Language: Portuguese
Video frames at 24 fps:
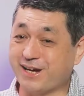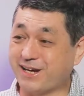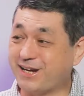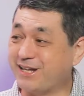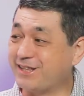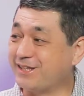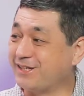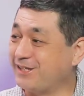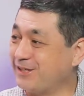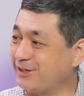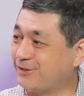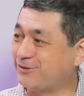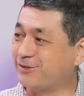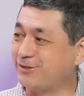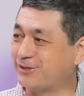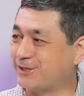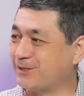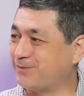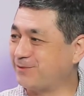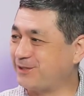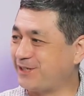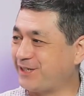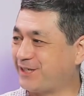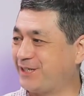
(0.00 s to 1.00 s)
agradeço e
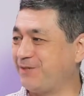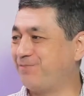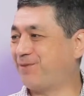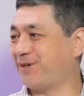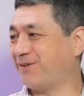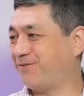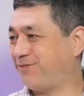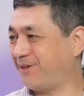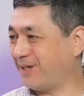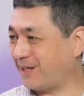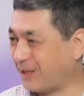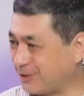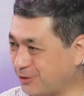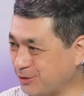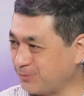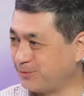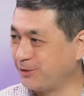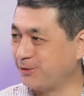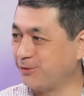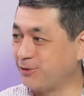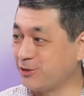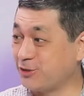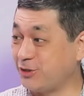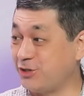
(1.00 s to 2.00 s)
estamos aqui para falar
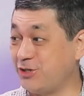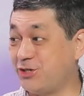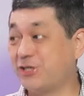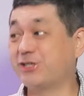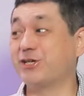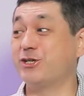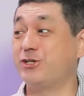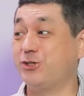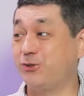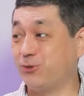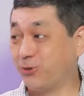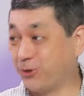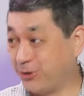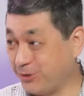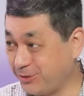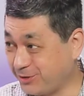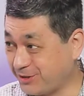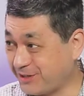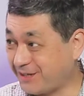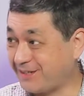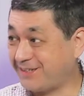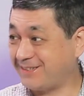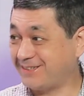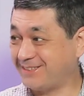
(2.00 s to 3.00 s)
sobre logística, de
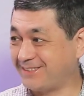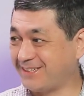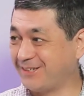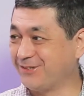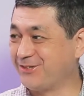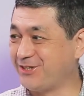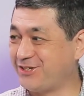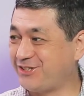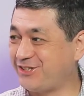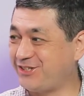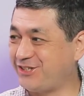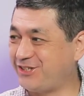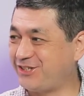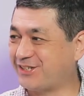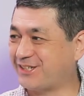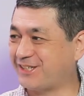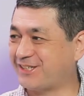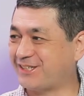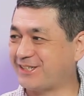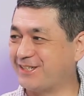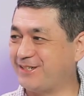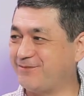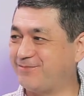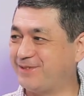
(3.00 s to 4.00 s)
olho na, na logística
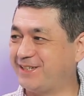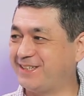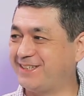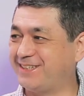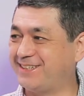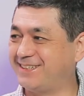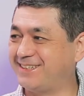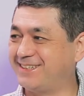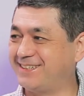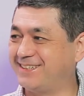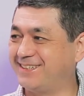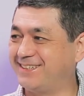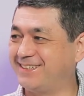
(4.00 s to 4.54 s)
sempre, né?